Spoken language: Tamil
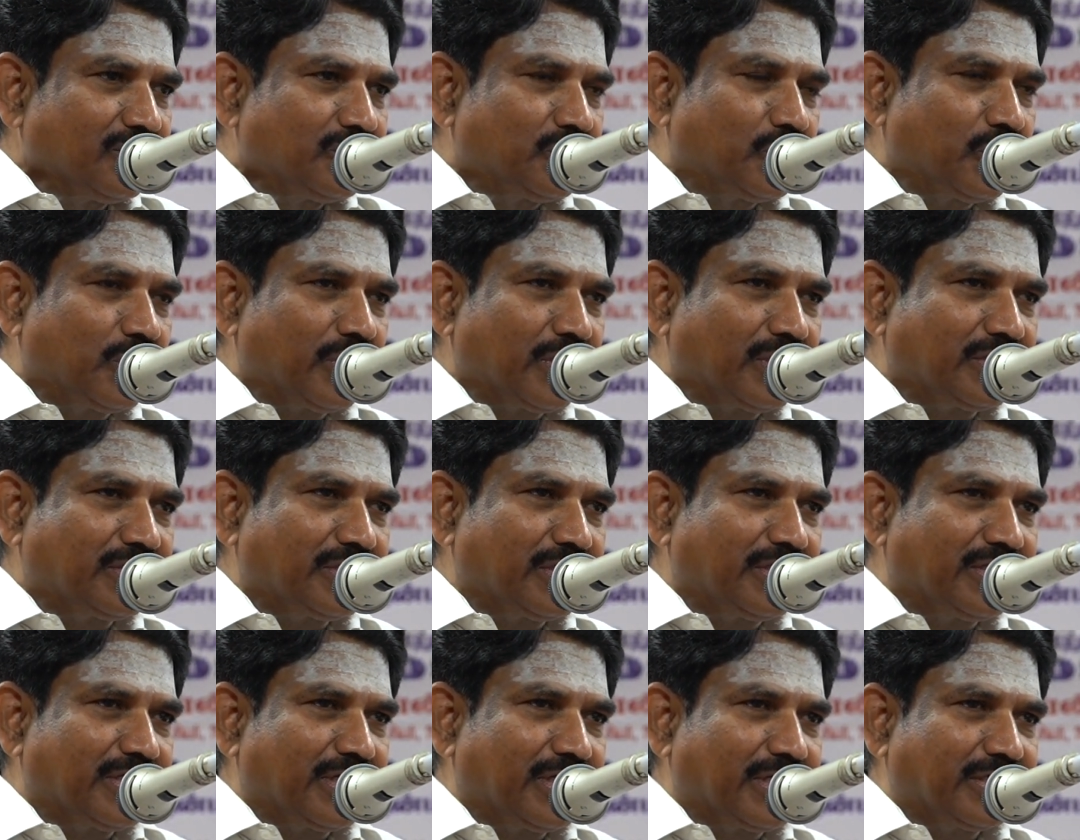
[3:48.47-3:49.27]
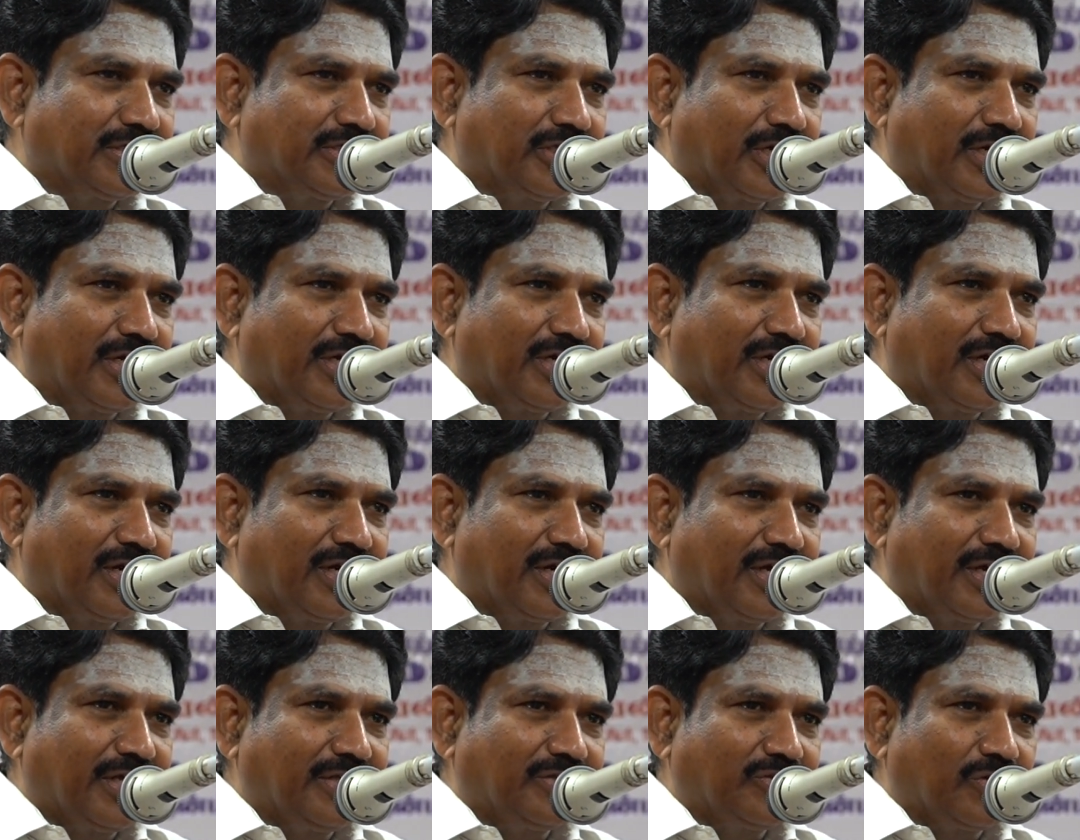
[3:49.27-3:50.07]
சுடர் திங்கற்
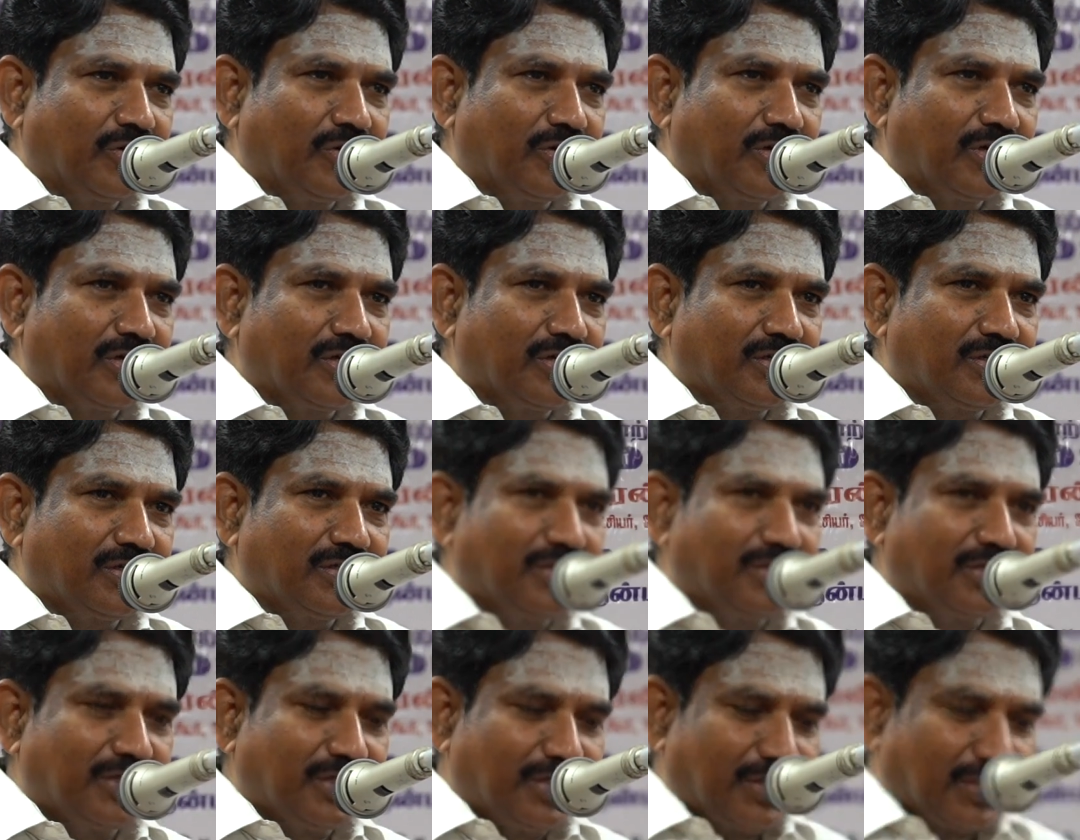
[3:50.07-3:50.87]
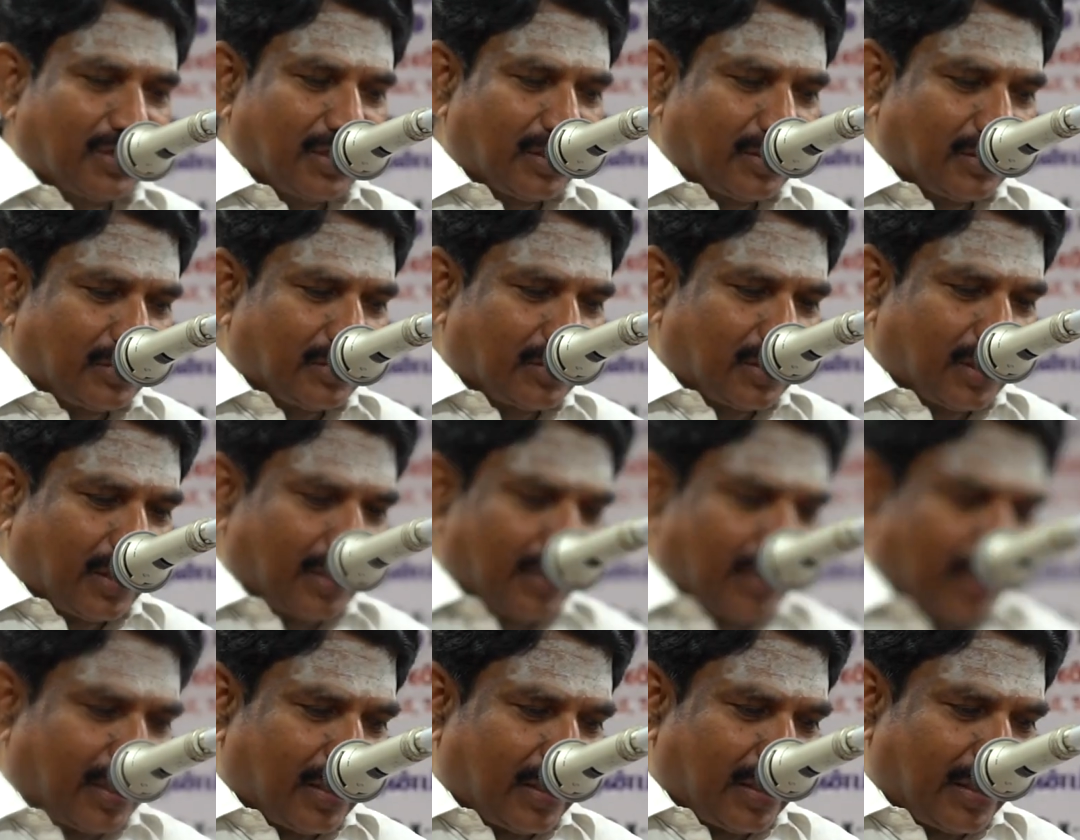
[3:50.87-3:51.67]
சடையானை தொடர்ந்து நின்றன்
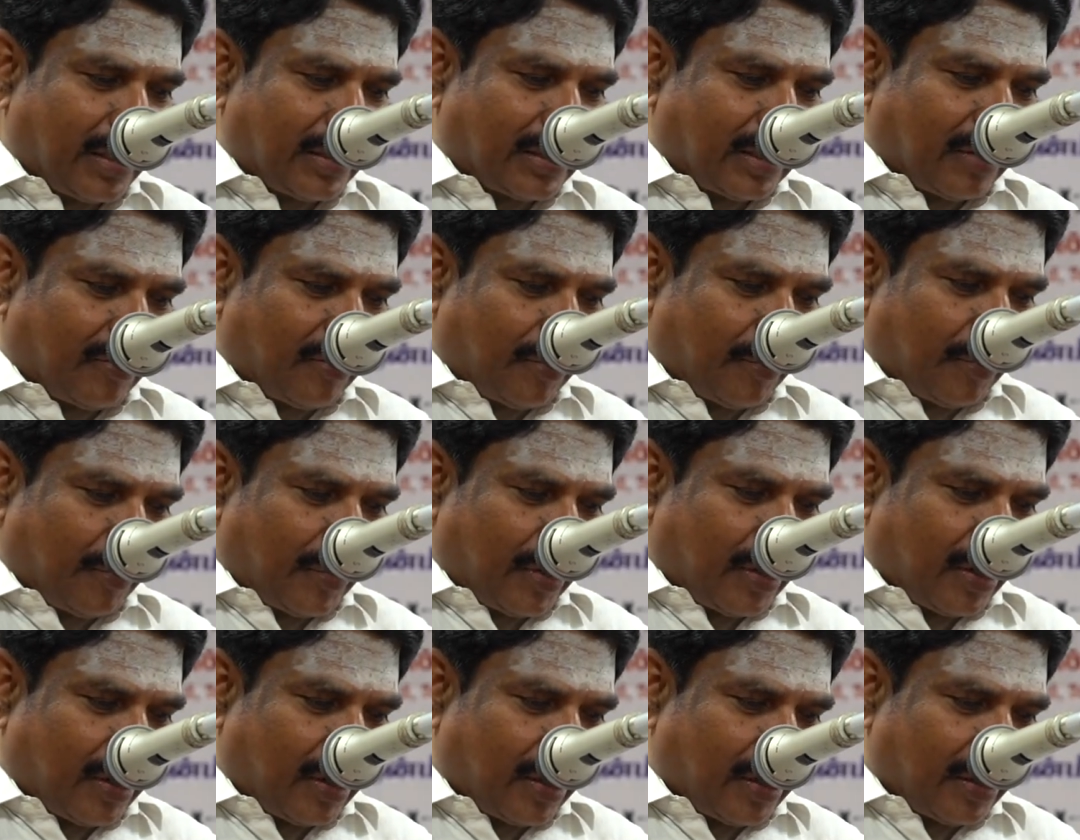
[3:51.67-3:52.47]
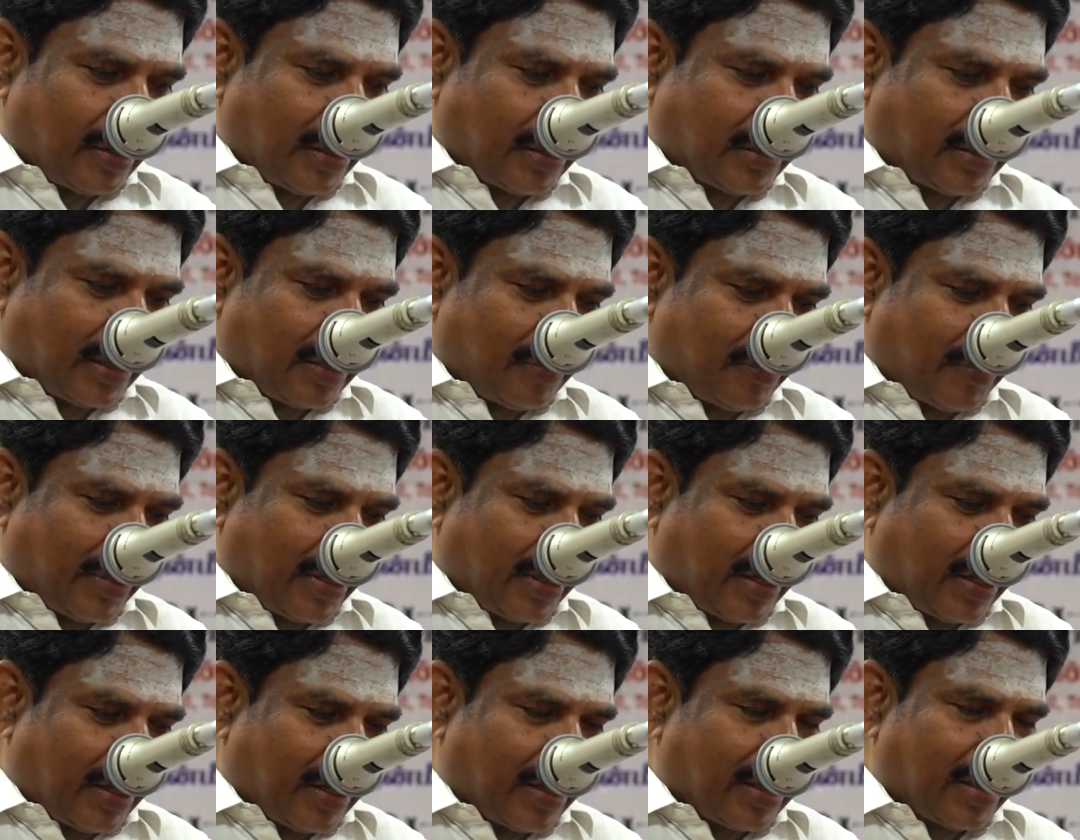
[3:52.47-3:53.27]
தாயானை தவமாய
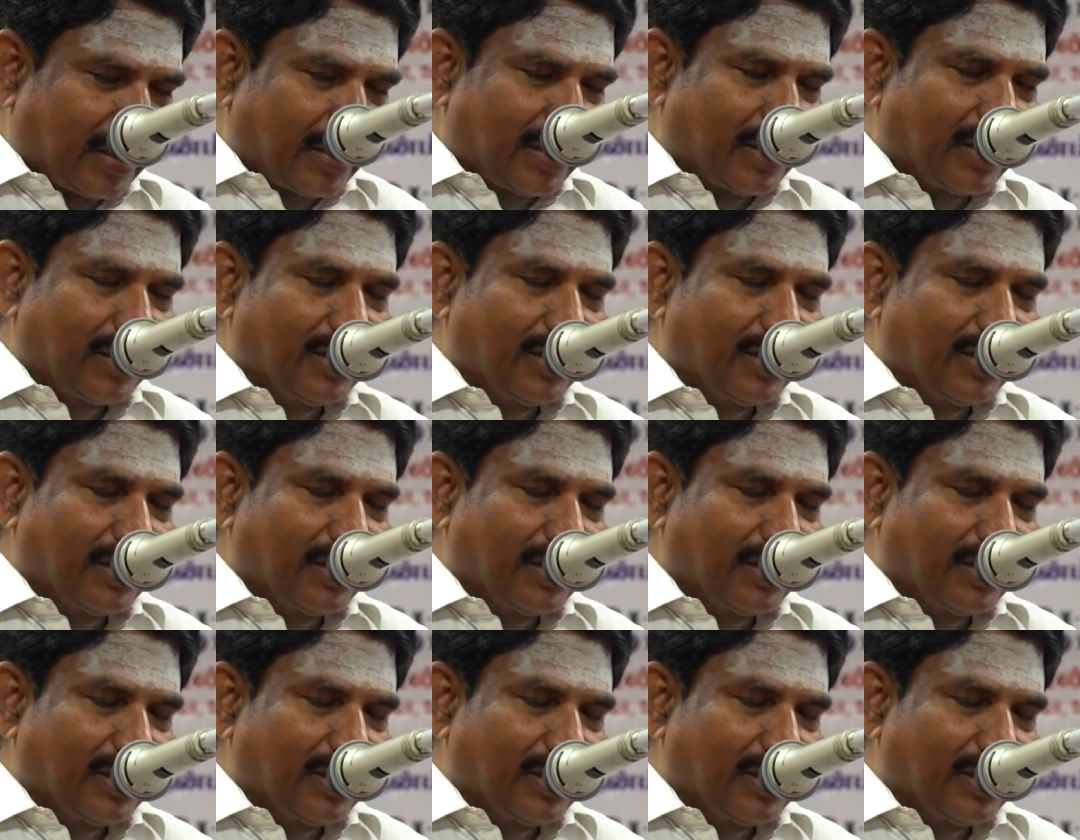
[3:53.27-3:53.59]
தன்மையானை